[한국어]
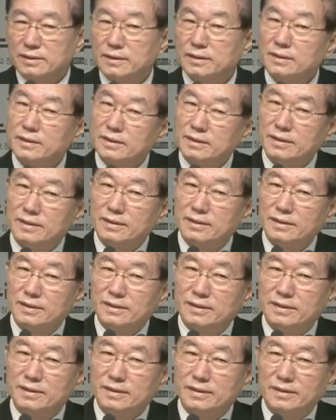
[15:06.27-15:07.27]
에? 예?
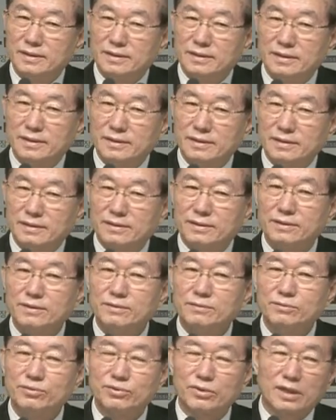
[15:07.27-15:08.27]

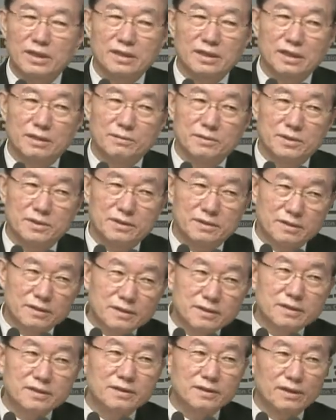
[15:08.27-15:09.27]
그런 불안감이
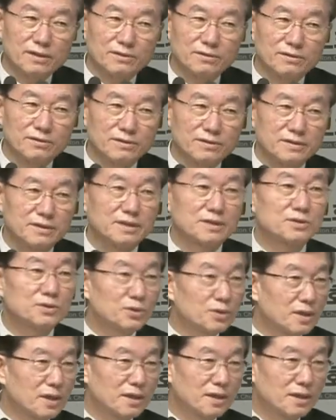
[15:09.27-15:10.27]
스치더라고 제
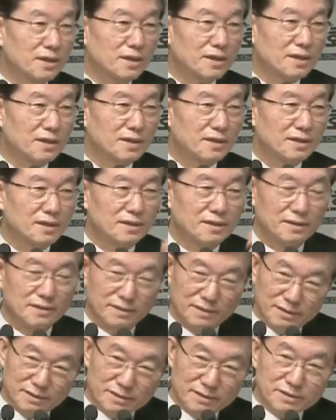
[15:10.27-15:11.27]
속에
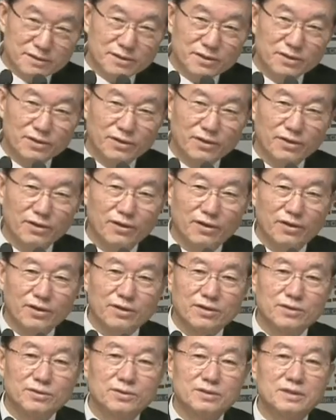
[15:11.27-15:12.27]
스쳐요.
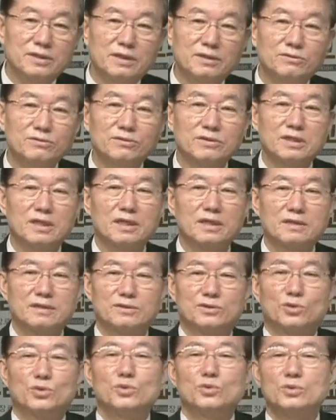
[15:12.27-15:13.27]
그리고 그때도 제가 그
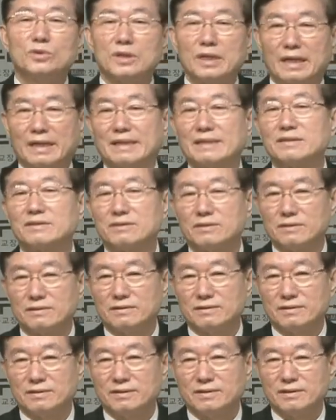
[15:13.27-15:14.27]
좋은 걸 알았어요.
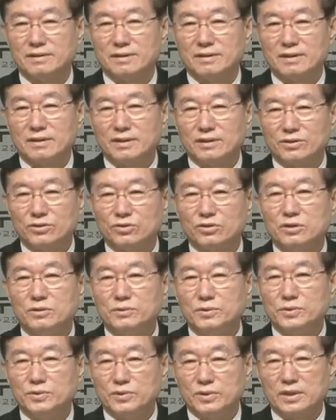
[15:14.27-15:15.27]

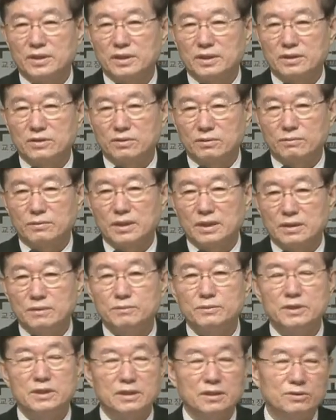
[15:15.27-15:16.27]
주님이 우리에게 정말
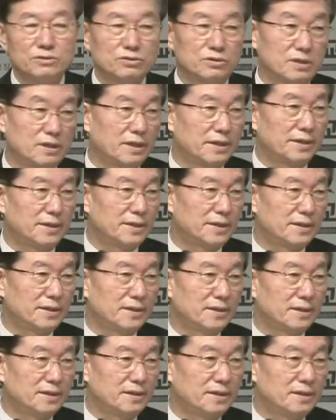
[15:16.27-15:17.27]
임재를 주시네.
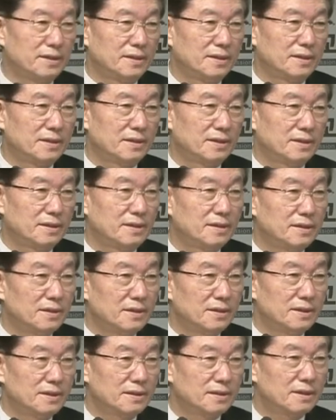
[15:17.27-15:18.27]
에? 예?
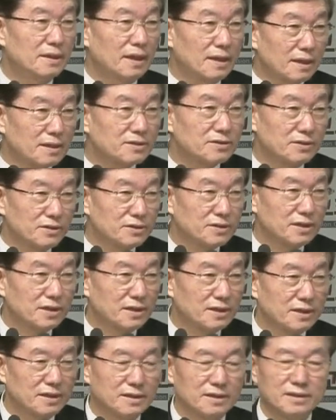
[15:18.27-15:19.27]
그걸 알았어요 제가.